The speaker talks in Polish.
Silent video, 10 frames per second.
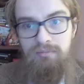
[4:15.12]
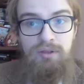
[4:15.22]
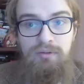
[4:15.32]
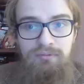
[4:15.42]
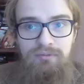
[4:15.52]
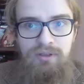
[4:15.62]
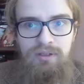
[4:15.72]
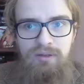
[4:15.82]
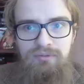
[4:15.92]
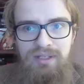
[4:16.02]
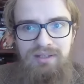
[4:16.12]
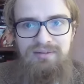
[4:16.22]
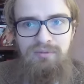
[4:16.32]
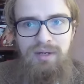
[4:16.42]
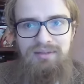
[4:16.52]
No i w, w, tej
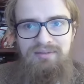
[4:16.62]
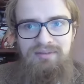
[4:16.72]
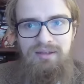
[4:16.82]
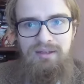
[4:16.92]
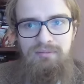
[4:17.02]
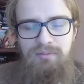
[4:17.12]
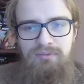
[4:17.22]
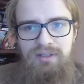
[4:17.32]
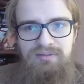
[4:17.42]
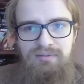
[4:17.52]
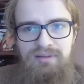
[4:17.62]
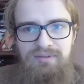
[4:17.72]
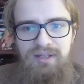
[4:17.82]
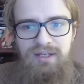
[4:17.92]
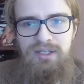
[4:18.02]
sytuacji, w tej
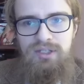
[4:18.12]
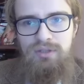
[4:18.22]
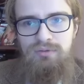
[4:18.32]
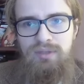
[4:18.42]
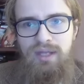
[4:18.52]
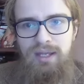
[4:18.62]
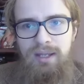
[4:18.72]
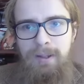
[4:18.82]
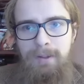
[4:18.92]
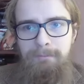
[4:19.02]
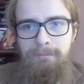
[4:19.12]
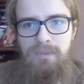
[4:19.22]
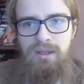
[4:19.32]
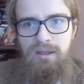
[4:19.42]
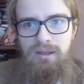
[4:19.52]
sytuacji wydaje się, że tutaj
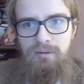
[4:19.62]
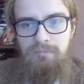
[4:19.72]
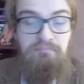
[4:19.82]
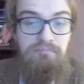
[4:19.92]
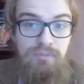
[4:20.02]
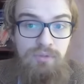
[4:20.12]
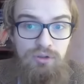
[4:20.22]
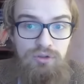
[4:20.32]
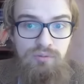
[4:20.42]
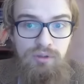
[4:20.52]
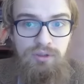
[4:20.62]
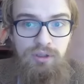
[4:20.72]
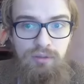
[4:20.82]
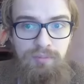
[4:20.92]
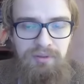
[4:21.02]
doszło
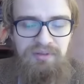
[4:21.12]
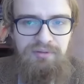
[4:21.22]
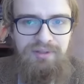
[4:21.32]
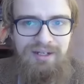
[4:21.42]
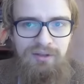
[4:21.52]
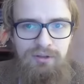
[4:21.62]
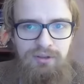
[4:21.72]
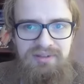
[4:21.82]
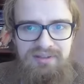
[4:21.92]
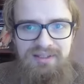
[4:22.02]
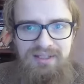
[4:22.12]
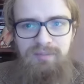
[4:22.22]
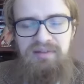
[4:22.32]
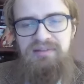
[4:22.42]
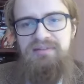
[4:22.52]
do po prostu daleko idących
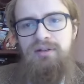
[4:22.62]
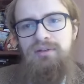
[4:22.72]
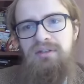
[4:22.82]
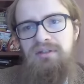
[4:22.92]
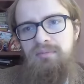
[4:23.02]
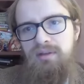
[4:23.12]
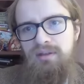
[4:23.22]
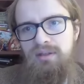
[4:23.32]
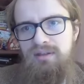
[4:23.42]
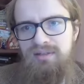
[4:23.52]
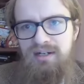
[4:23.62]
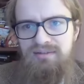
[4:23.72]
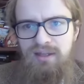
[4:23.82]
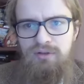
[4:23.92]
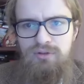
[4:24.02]
zaniedbań ze strony
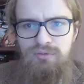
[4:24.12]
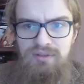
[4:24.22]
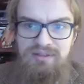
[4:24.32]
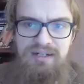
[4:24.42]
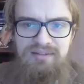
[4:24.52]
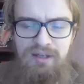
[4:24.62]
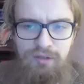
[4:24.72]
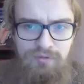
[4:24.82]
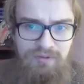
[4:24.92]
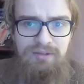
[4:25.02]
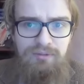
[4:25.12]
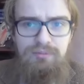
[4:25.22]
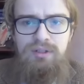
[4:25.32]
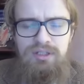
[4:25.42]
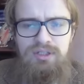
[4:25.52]
izraelskiego rządu, izraelskiego wywiadu,
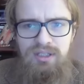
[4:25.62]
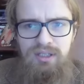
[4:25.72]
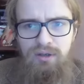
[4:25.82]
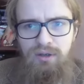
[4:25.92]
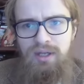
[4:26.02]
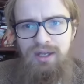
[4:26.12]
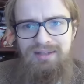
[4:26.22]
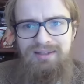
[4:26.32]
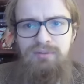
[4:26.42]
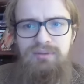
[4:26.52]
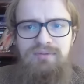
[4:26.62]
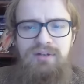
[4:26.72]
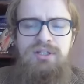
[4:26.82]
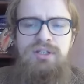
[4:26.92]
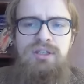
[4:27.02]
który też takiego ataku
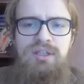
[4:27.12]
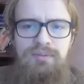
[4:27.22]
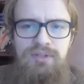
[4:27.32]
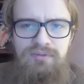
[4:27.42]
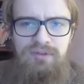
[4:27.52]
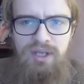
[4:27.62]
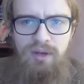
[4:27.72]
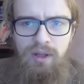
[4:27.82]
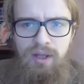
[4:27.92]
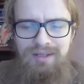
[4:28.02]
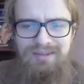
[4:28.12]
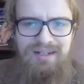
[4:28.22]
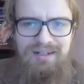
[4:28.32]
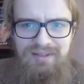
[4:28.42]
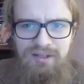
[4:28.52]
najwyraźniej nie przewidział,
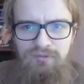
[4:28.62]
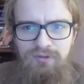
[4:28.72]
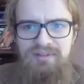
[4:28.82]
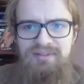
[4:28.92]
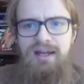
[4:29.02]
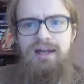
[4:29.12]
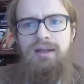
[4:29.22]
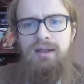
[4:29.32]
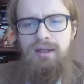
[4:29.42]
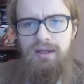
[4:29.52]
izraelskiego wojska.